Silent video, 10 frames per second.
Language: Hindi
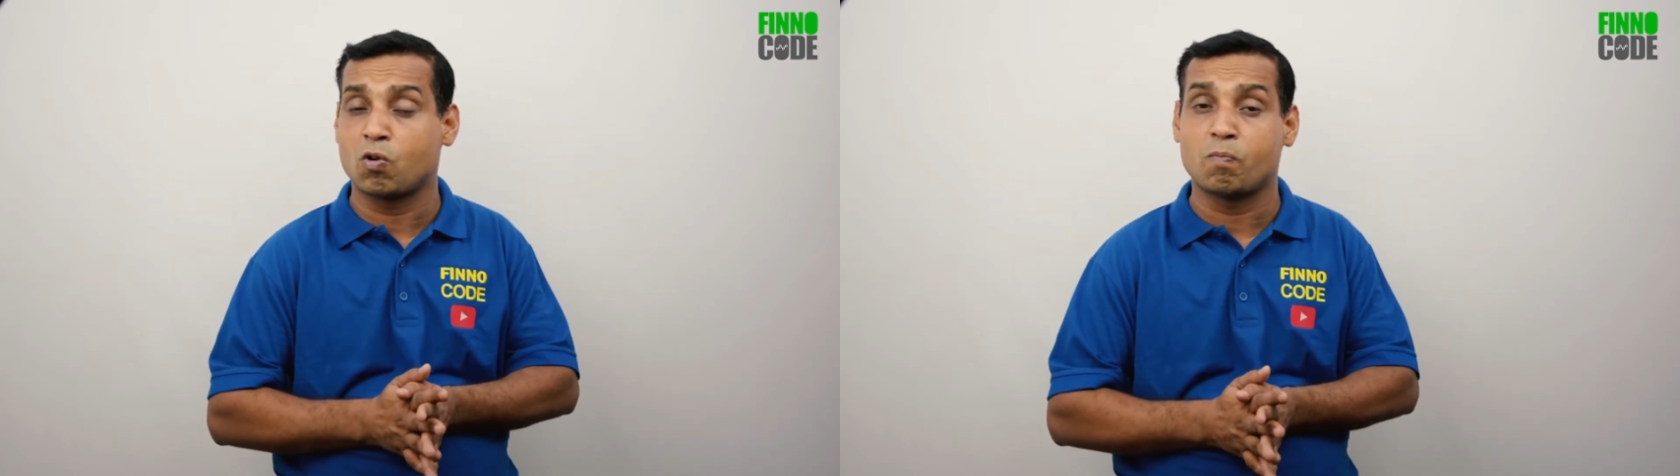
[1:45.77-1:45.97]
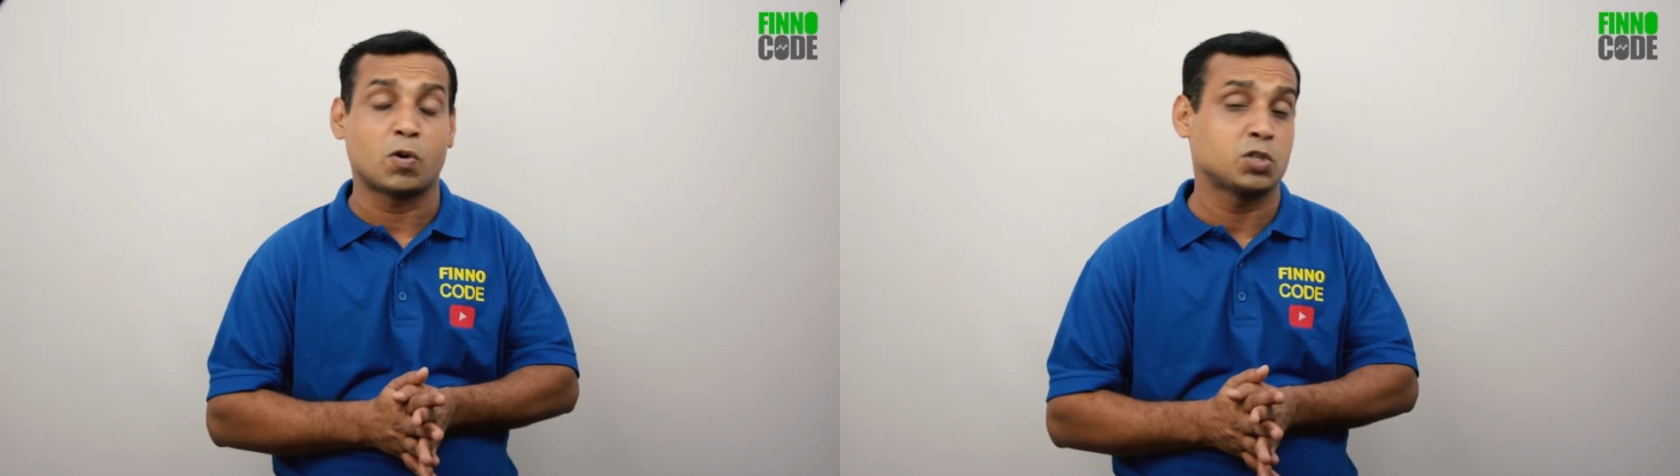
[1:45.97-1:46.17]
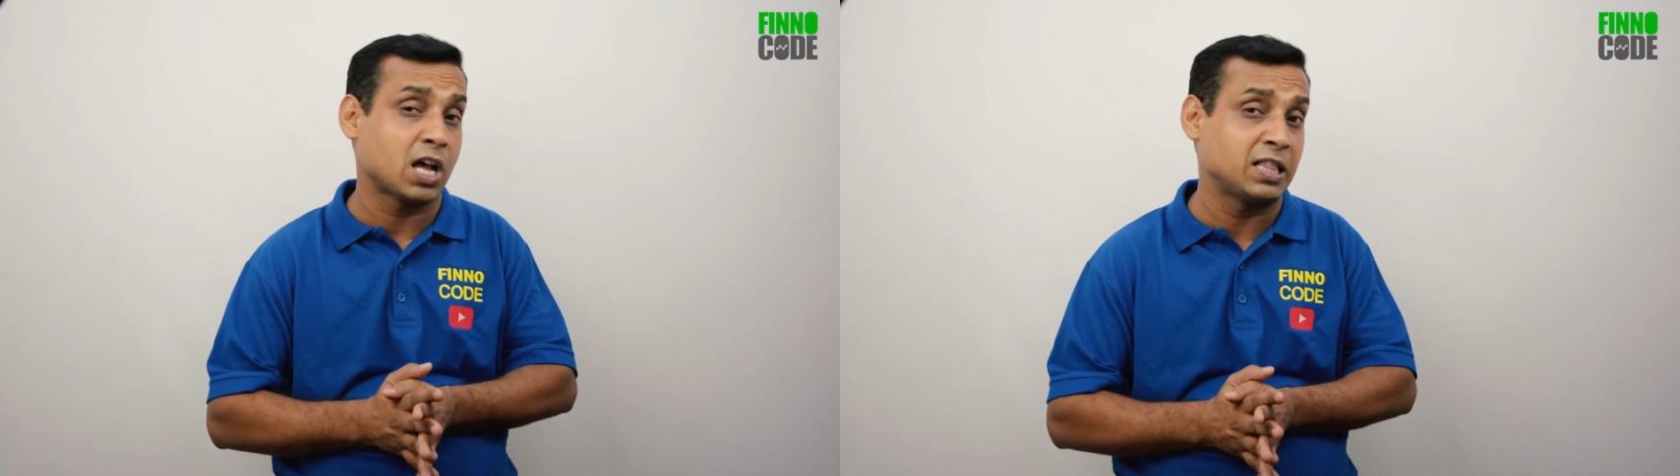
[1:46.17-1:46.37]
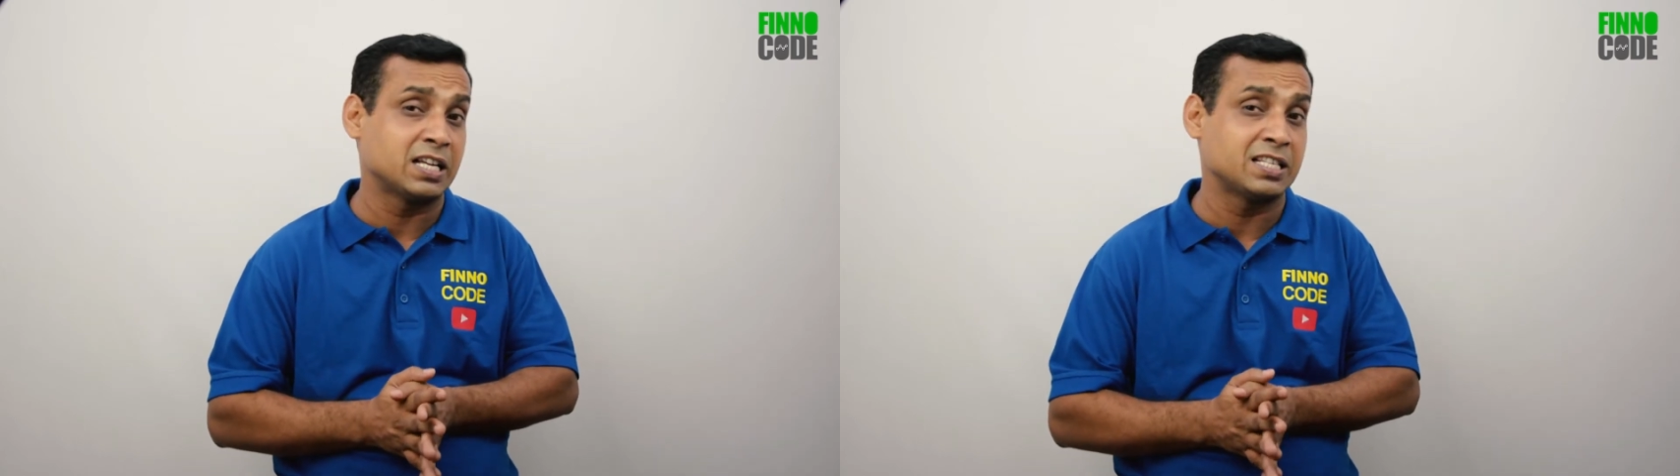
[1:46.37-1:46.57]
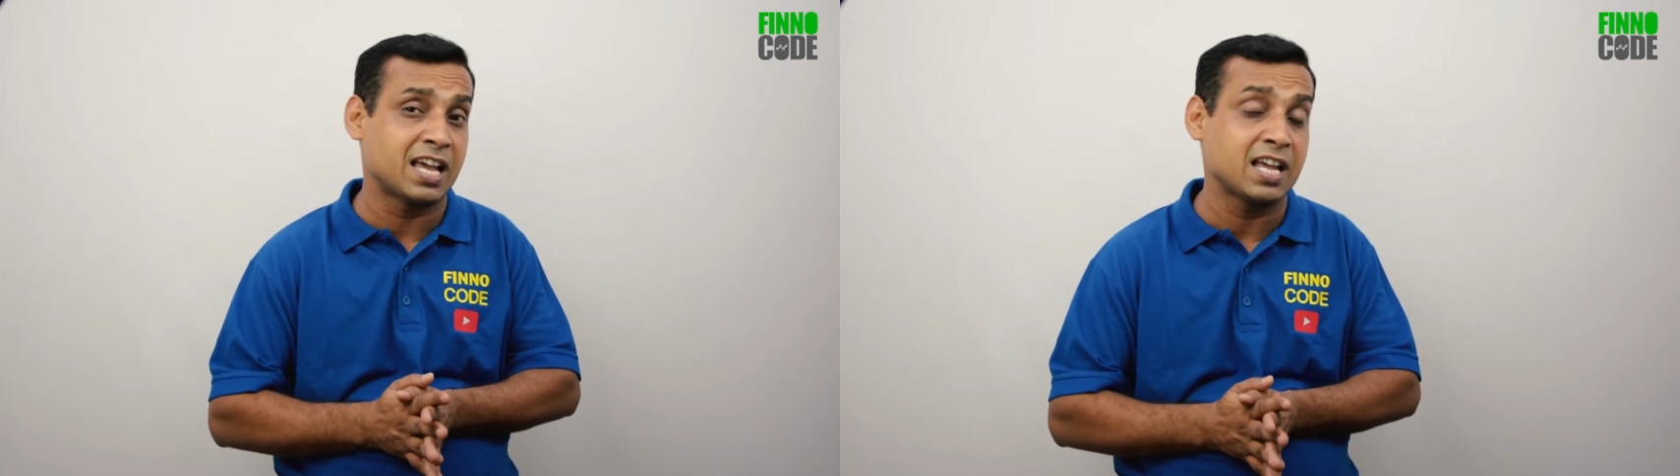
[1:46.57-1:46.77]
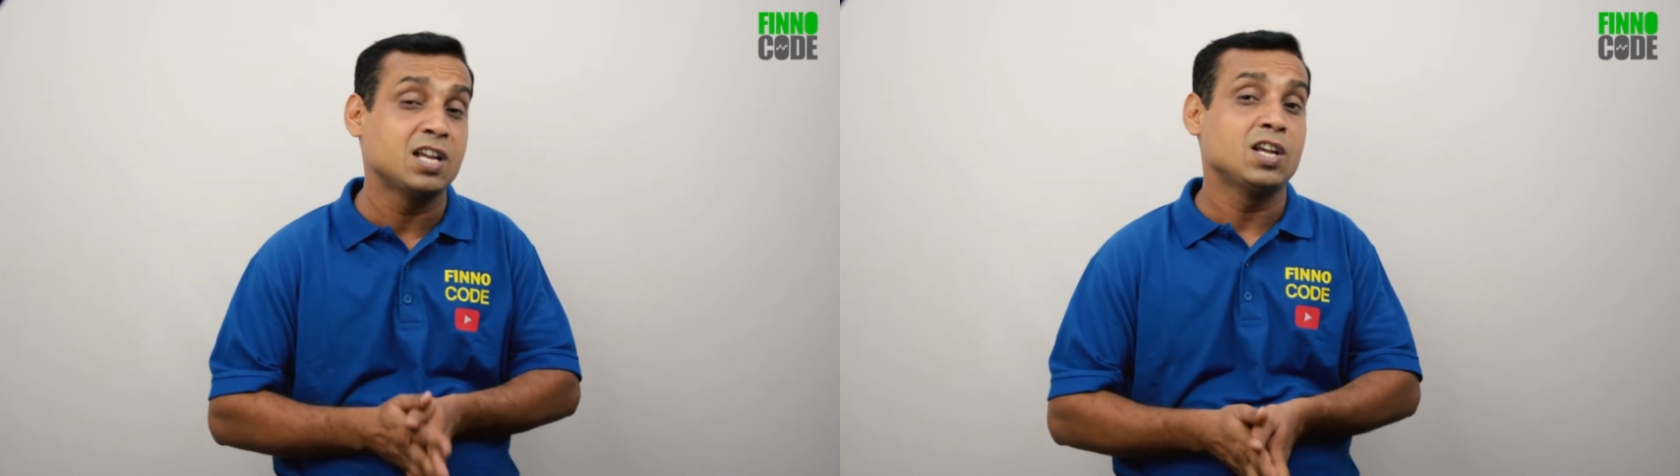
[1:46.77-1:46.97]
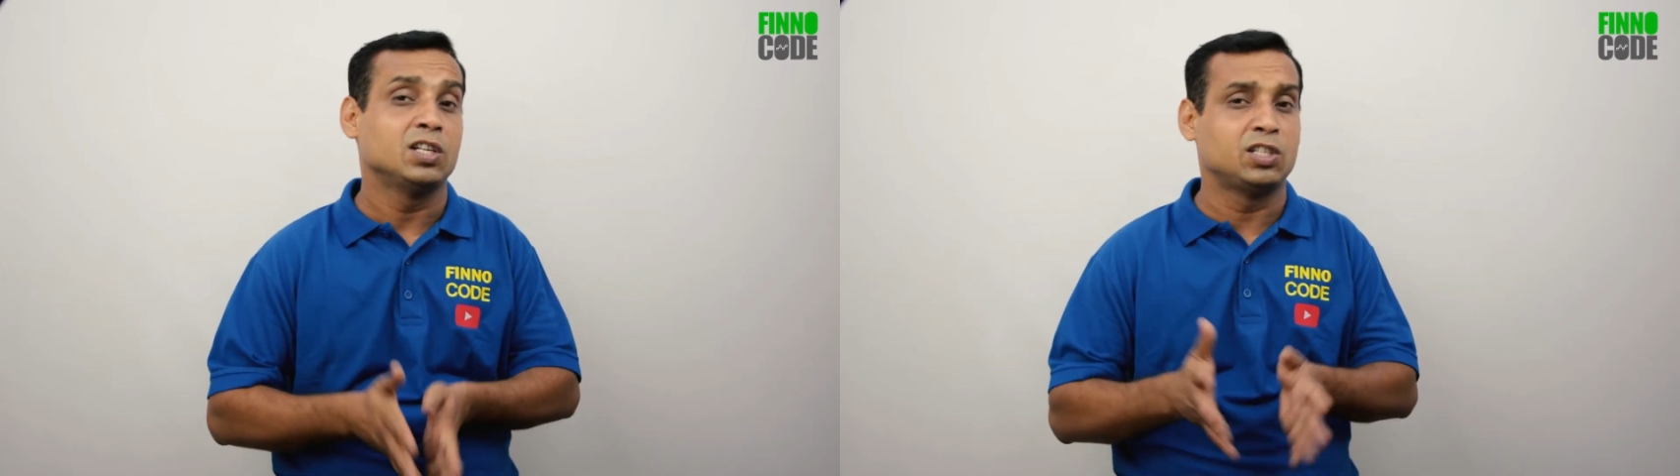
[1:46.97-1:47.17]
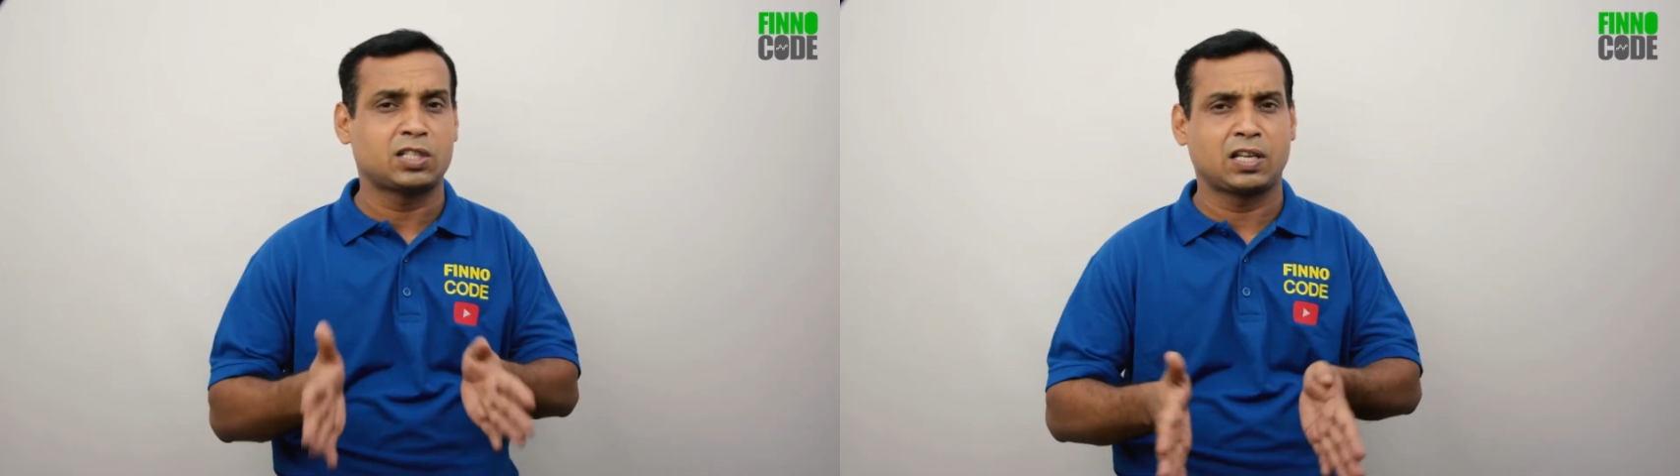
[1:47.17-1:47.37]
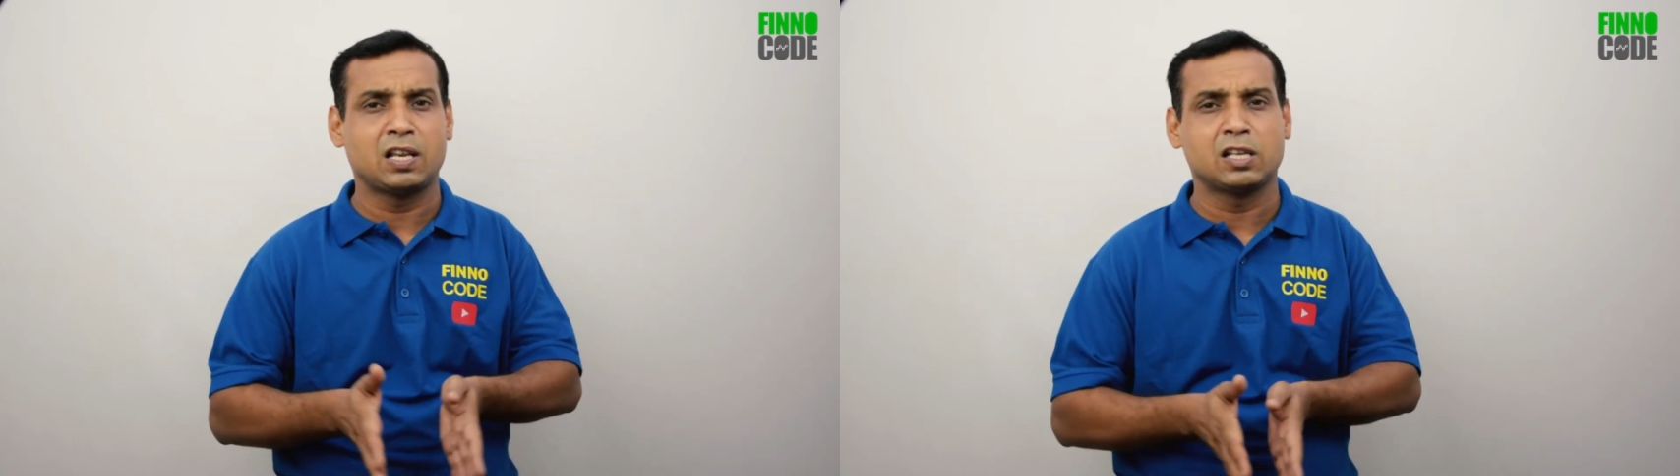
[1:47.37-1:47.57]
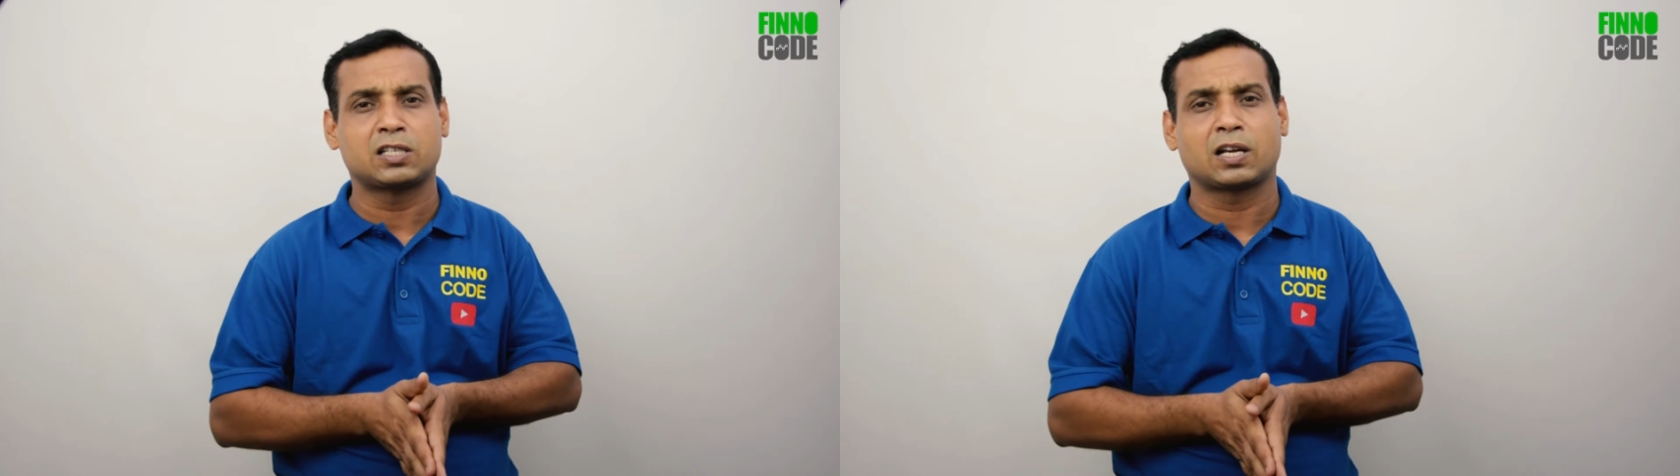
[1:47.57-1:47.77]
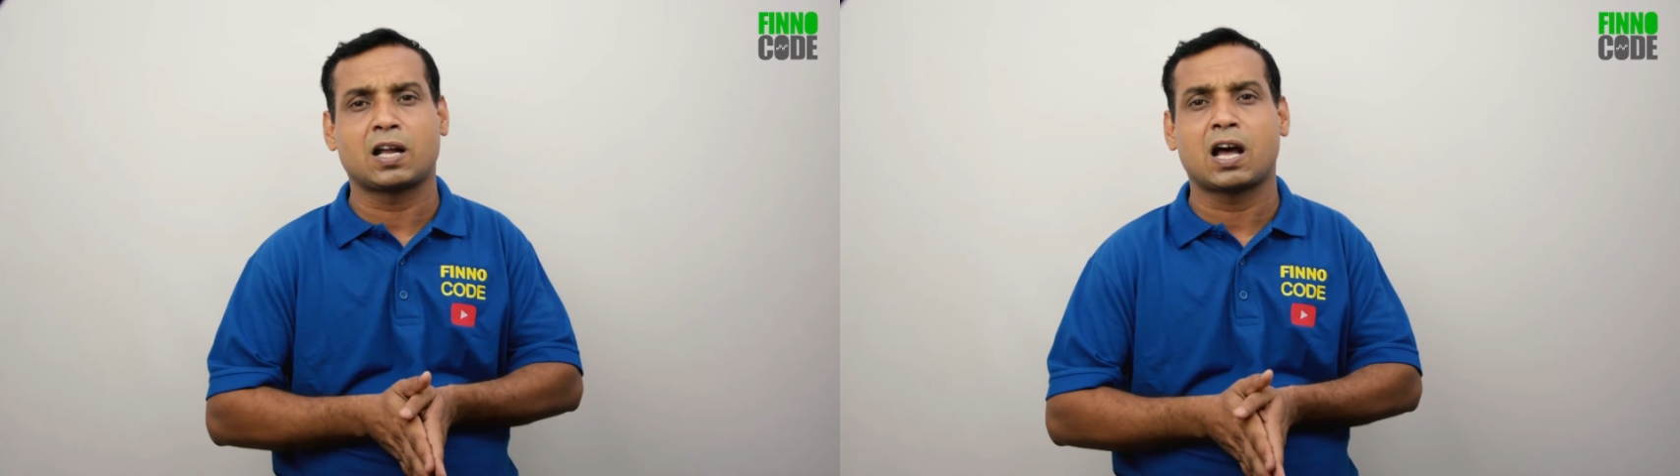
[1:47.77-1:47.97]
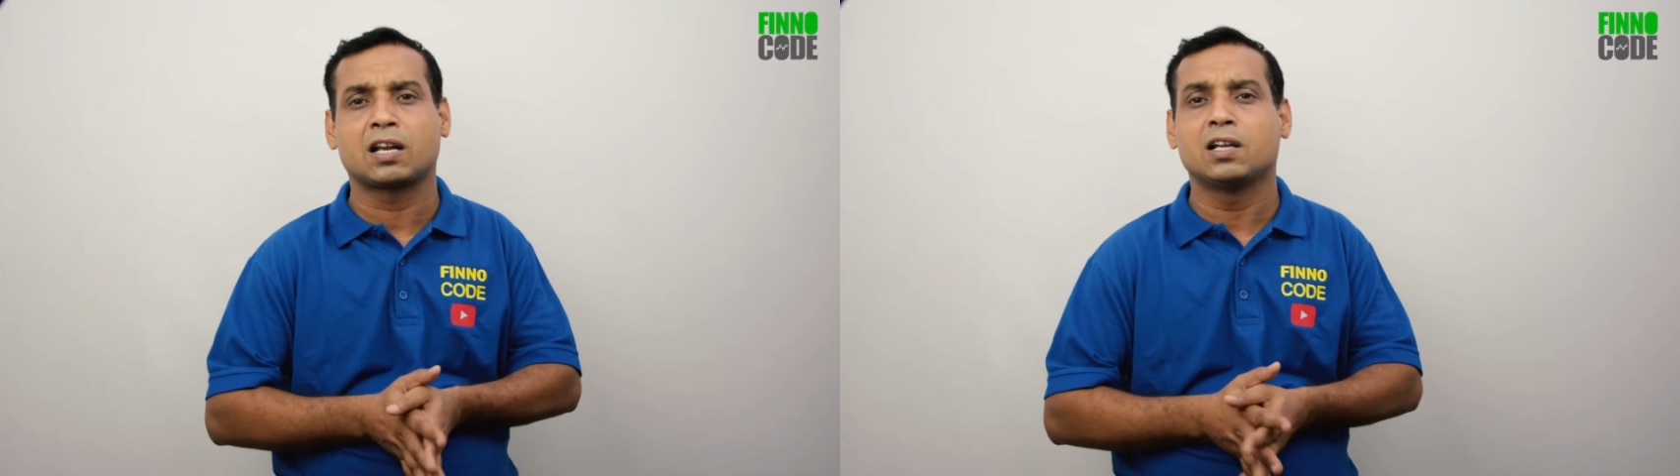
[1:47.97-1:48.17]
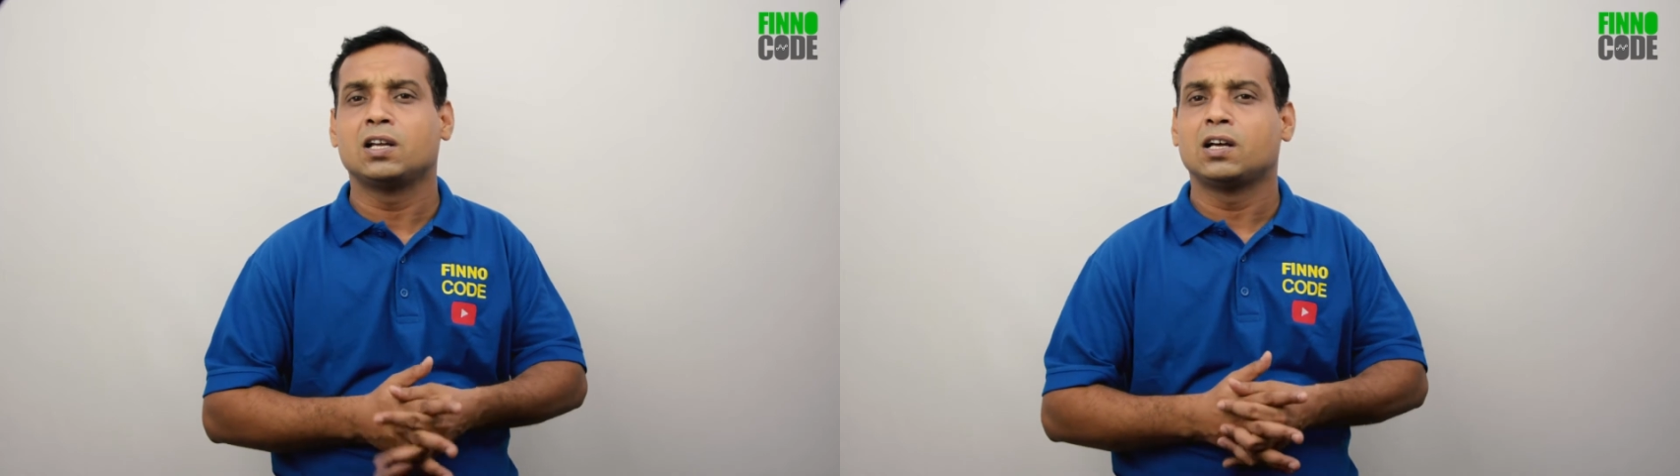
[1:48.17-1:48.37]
को पहुंचा दिया जाए जिसके लिए सरकार